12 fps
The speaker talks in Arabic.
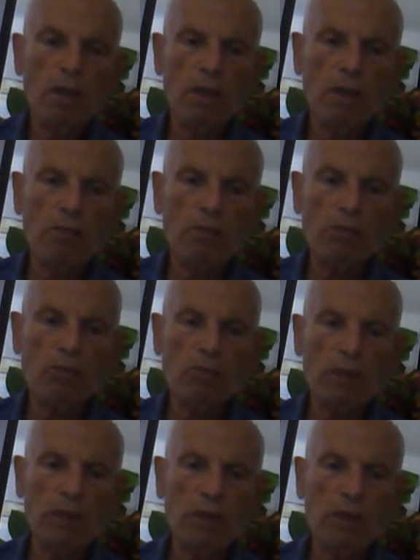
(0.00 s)
كما تقول
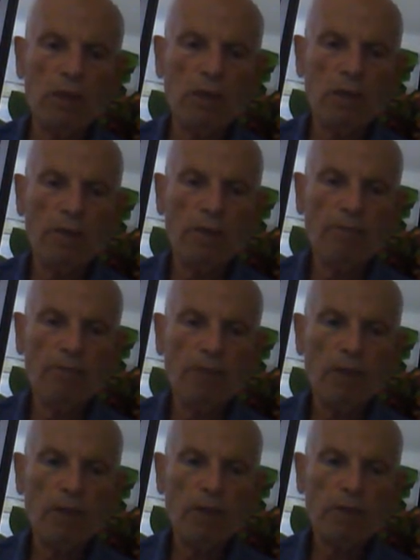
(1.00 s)

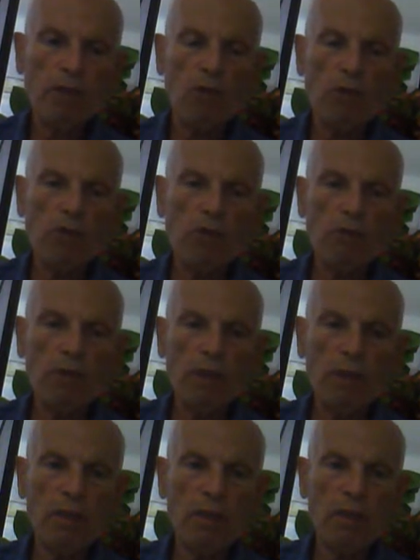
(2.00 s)
يستقوت
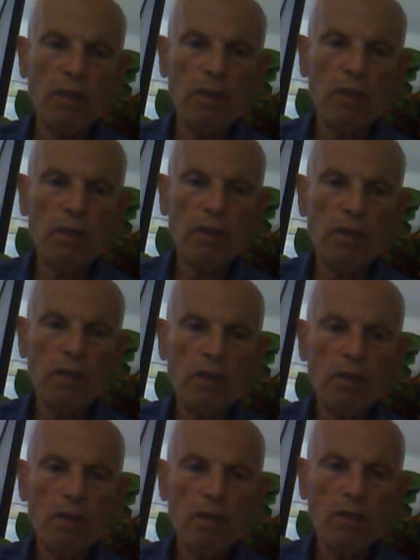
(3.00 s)
من
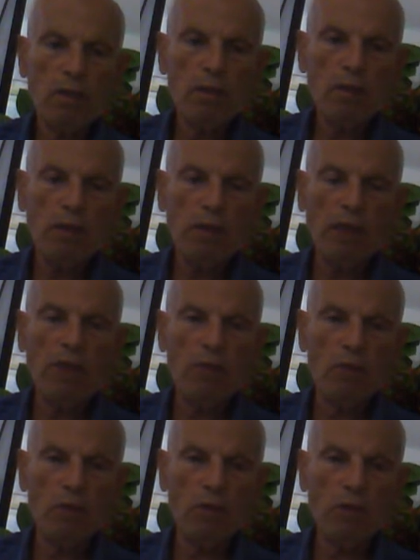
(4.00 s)

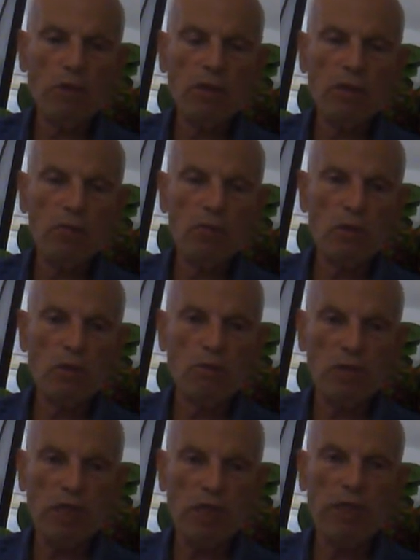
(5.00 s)
ثدي وجسم
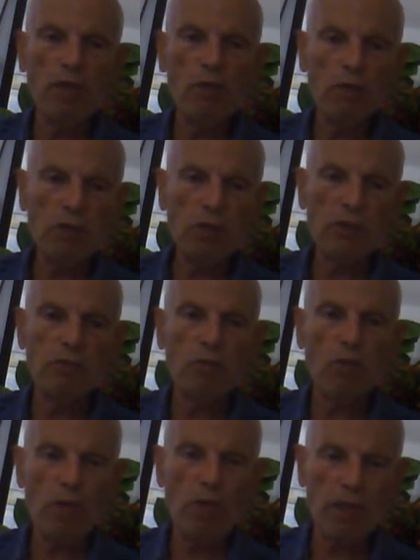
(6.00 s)
ثدي
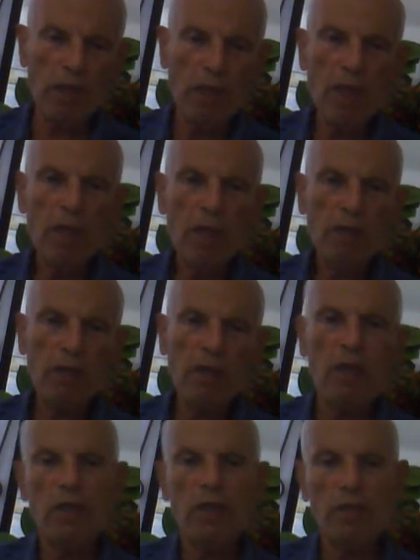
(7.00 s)
وجسم
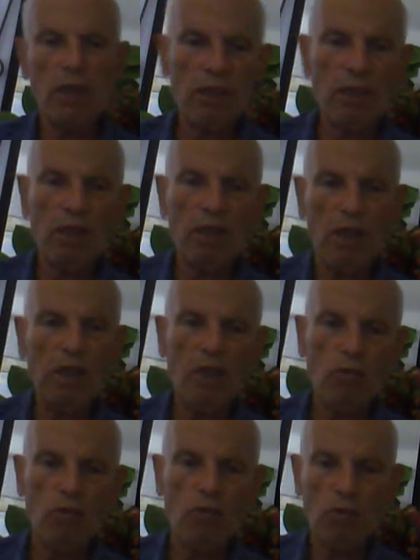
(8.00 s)
يدين في الثدي قد
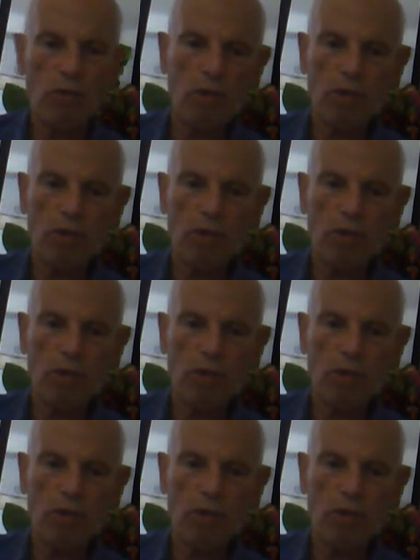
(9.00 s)
يكون